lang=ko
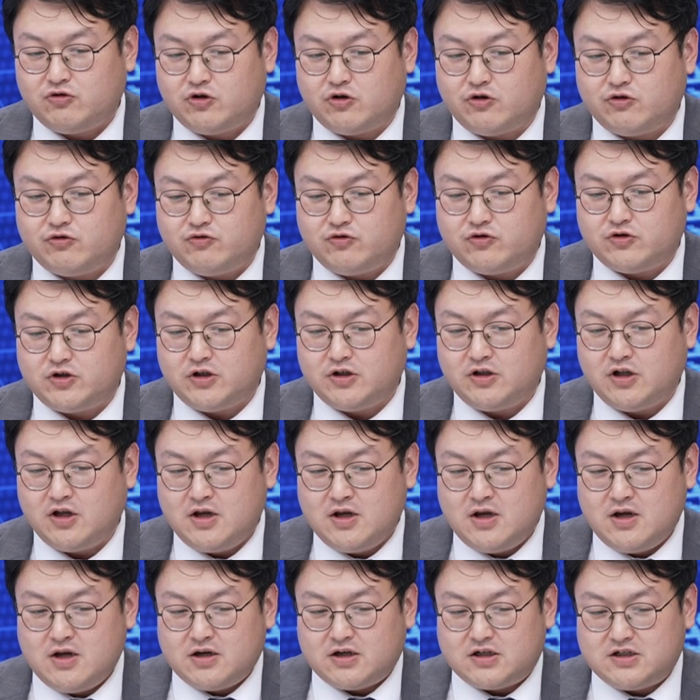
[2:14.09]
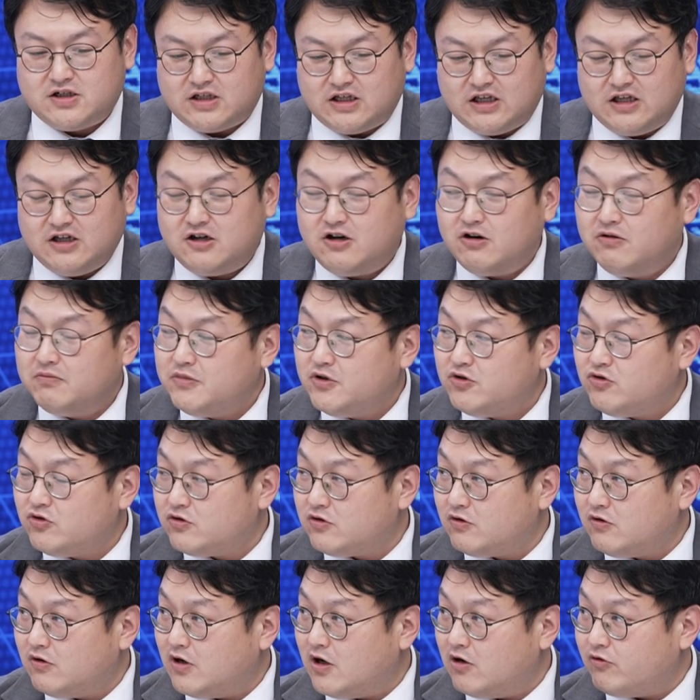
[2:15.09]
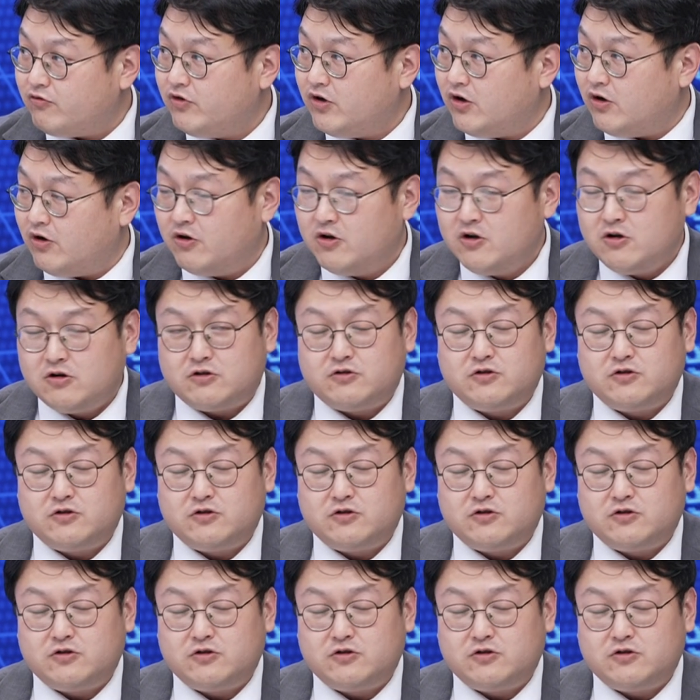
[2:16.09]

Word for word: 결국은 그 인건비도 들어가고요. 음.